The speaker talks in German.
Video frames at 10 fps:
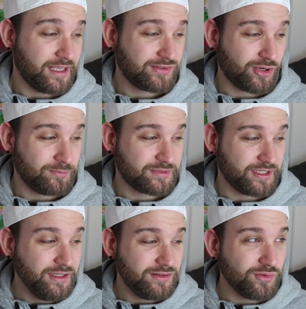Es
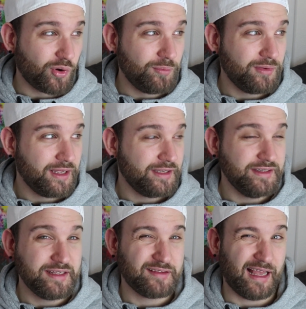kommt hintenrum
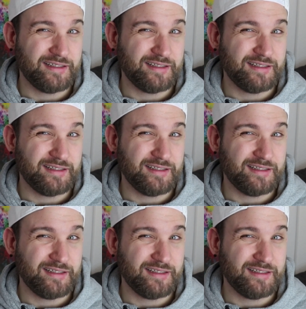nichts